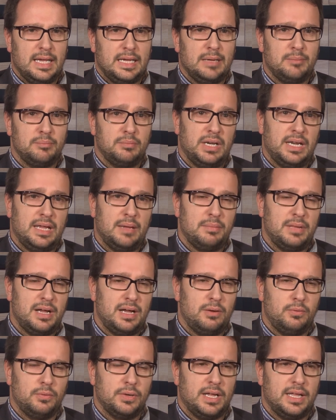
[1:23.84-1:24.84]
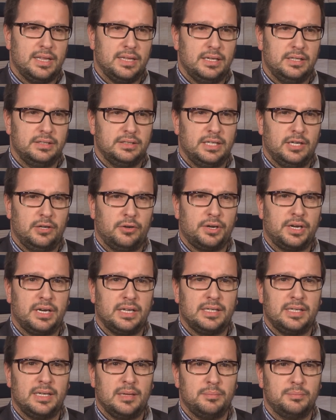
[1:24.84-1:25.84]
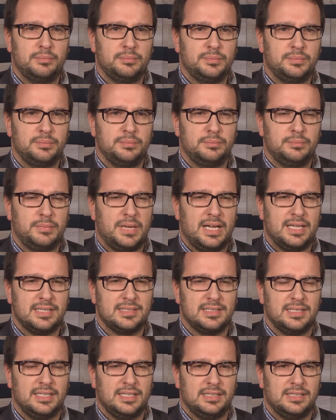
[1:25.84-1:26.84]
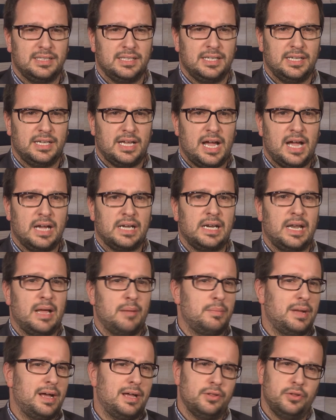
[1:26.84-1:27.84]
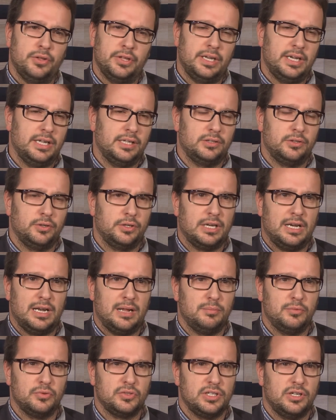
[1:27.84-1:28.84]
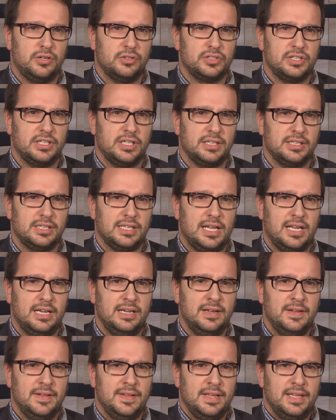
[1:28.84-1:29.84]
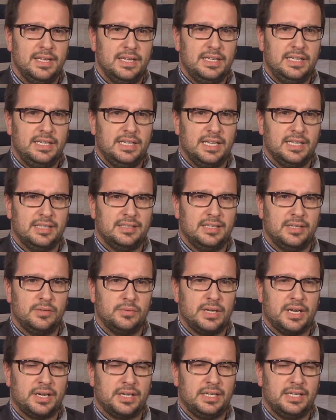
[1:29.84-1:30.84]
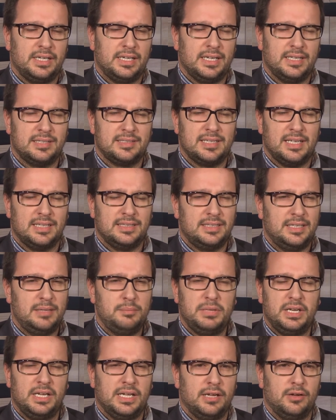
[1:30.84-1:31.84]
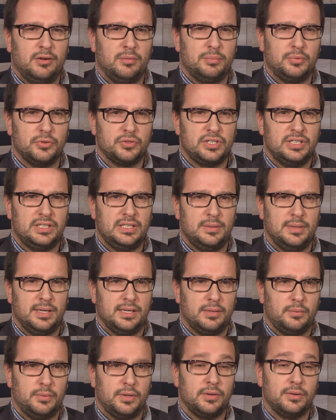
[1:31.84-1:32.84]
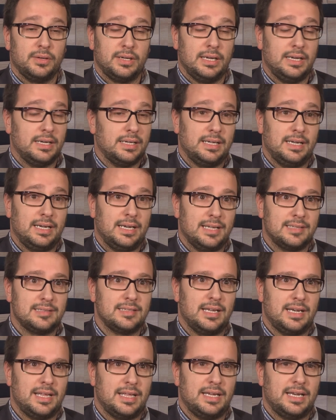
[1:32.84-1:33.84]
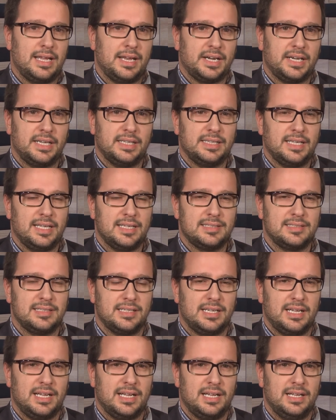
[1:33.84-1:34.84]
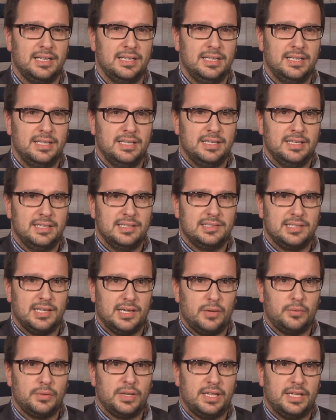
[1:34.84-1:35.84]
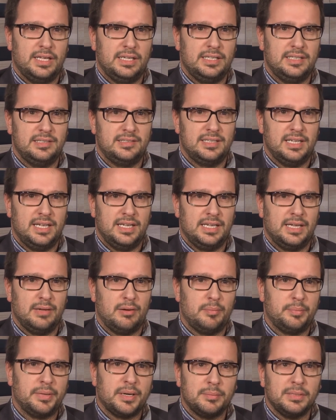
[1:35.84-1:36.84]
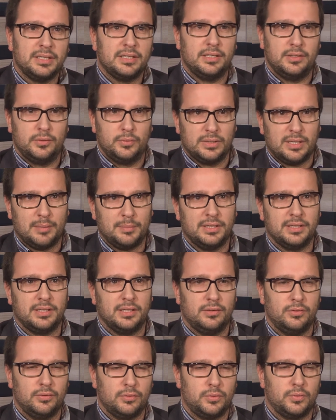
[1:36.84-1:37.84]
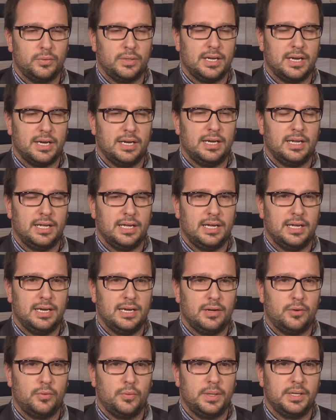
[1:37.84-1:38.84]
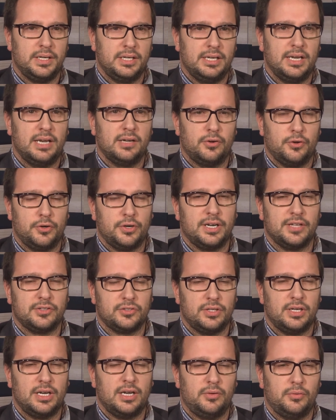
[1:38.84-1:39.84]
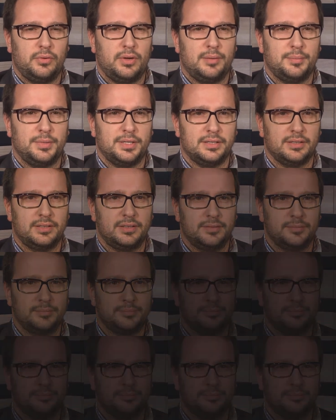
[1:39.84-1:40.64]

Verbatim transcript: emblema, una de, los Requiem más este, aclamados de la historia de la música occidental y que tiene una riqueza tímbrica y compositiva que, bueno, que, en la sala de la reta será será una delicia y que va a permitir justamente conjugar a la juvenil y al coro nacional nuevamente.